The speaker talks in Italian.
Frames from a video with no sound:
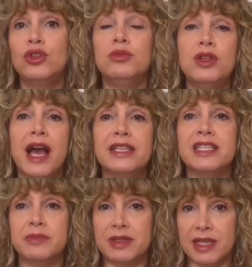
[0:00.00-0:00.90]
tipo di
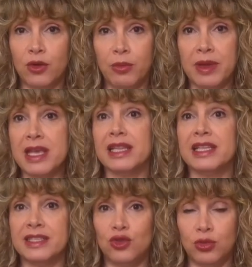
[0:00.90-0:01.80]
ansia è spesso accompagnata
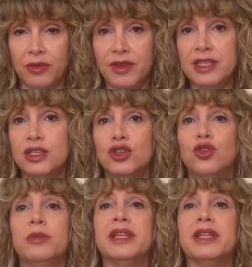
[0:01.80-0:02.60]
da sintomi fisici come